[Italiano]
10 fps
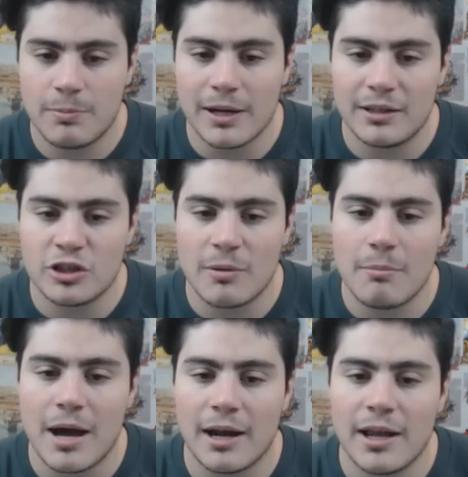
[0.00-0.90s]
si parte già
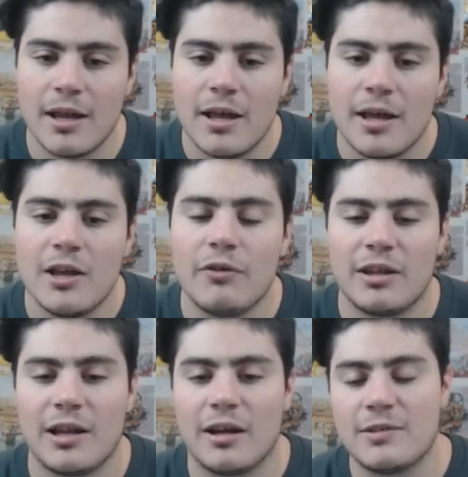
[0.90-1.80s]
male, io vorrei
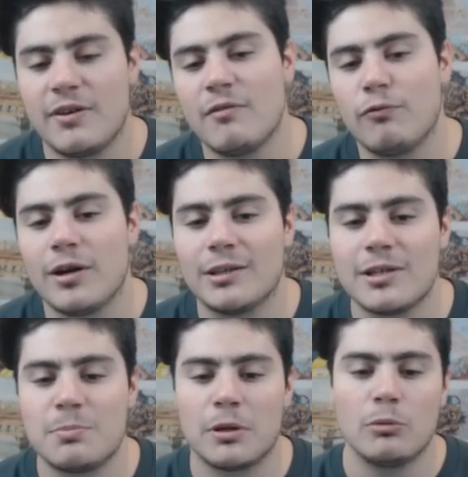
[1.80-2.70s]
tirare la sfera infuata qua
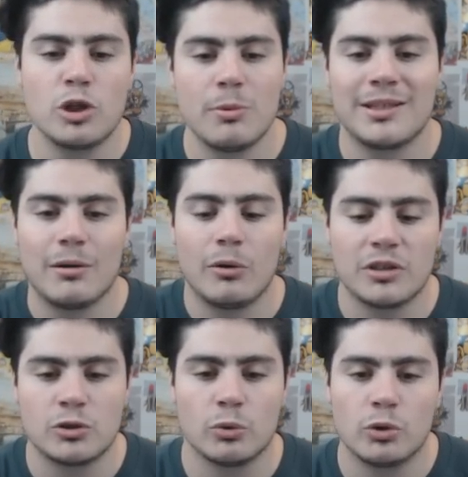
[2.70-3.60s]
sperando lui ci metta
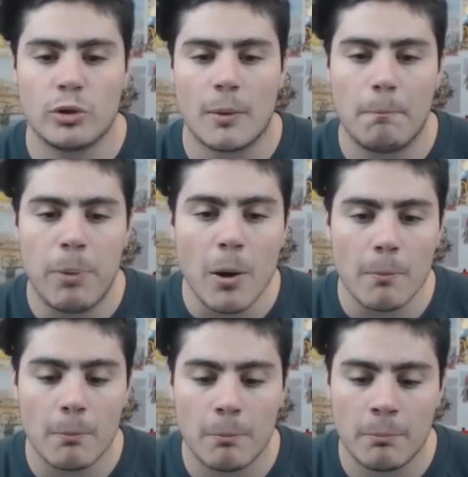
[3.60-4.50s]
qualcosa sotto, era
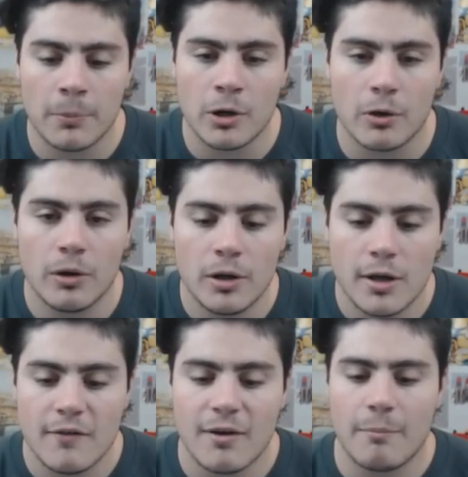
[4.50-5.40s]
POM! No!
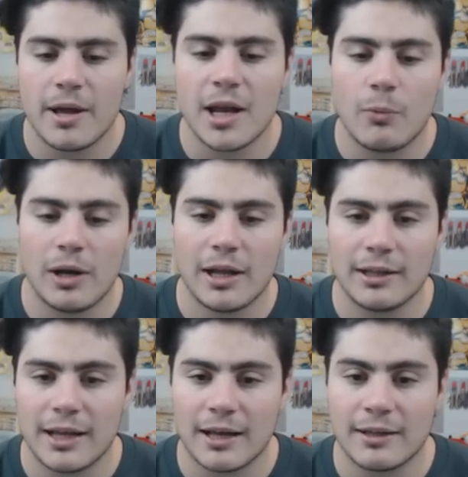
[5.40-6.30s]
Va bene, quella è
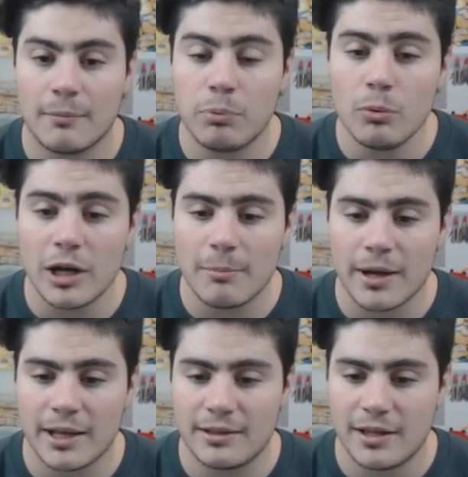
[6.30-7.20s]
andata. Pure il
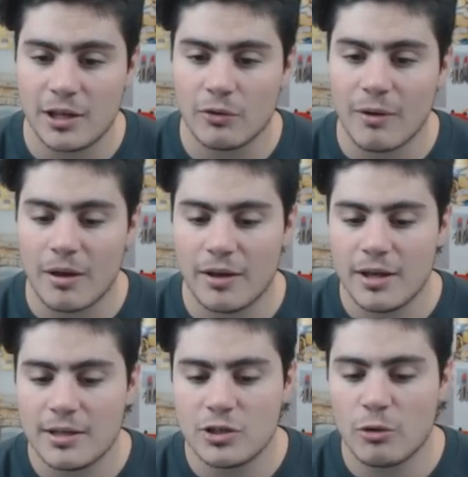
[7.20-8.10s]
maghettino, vabbè.
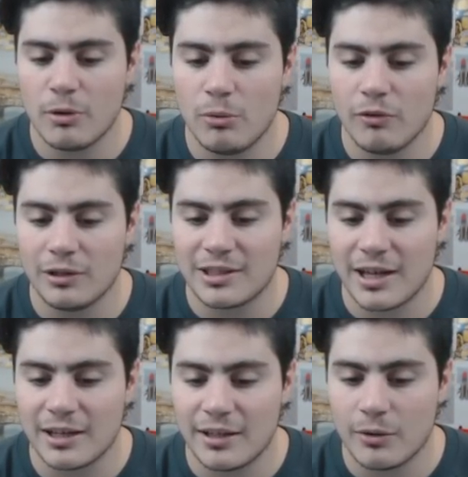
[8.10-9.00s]
Siccome lui vuol
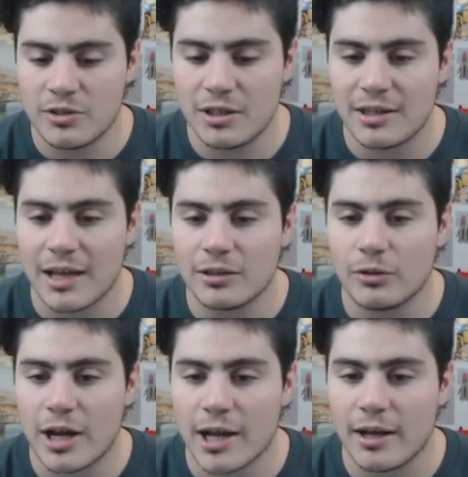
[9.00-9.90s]
tryhardare così tanto,
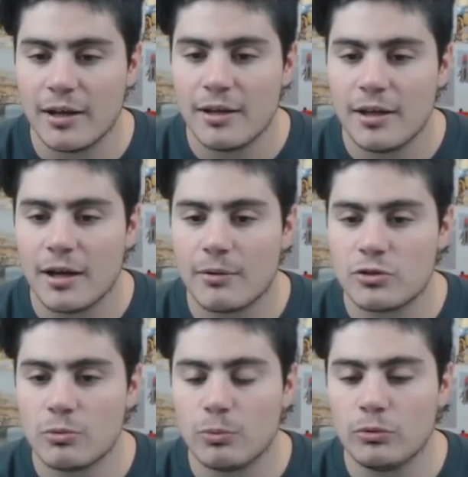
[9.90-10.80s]
raga, a
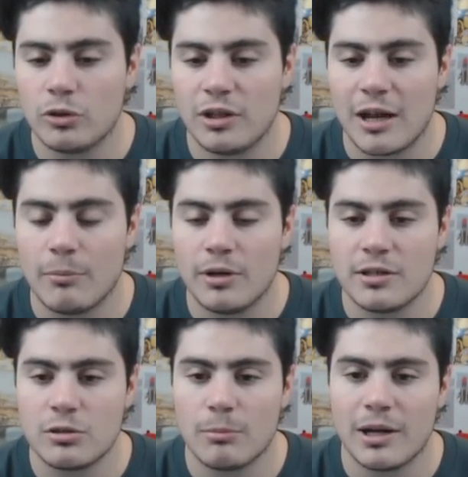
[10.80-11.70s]
questo punto tiriamogli
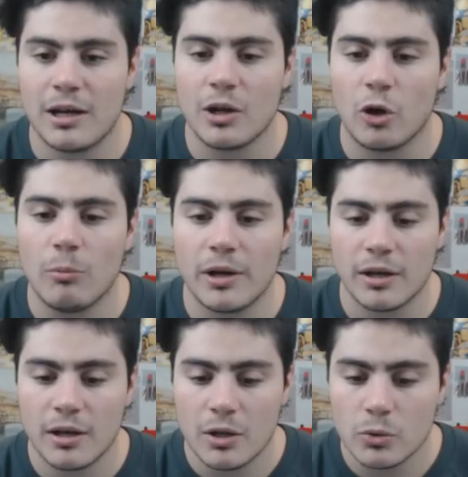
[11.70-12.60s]
sto barile goblin.